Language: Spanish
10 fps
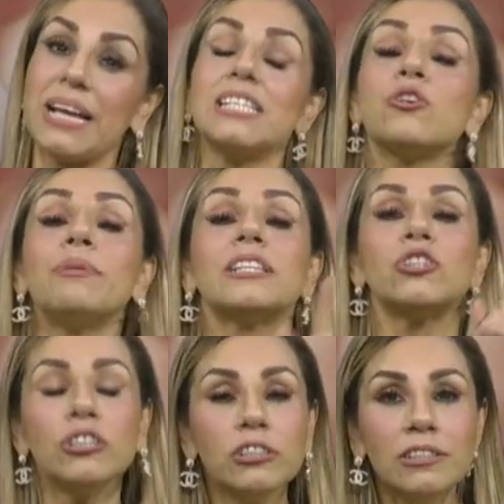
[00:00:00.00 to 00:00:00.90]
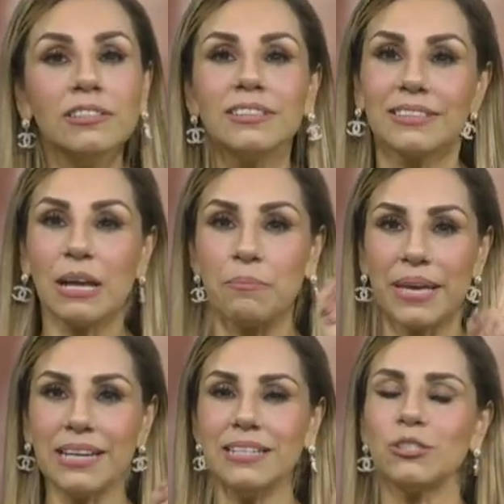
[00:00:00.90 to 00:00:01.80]
Y sobre todo
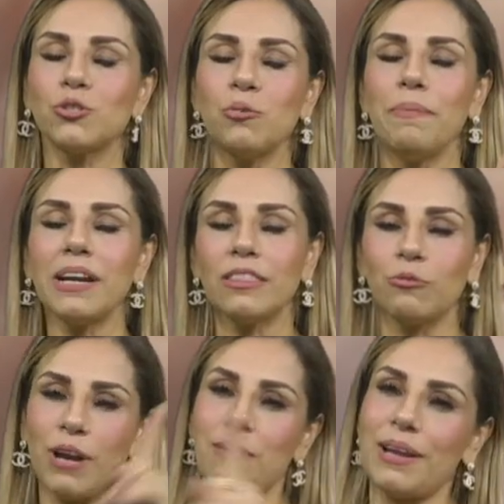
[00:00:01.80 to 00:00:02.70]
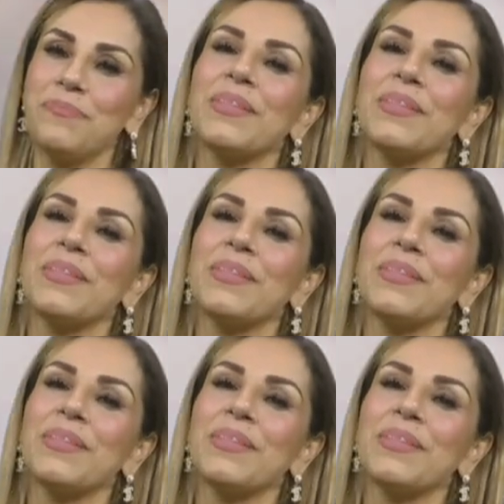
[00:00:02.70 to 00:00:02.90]
también súper durable.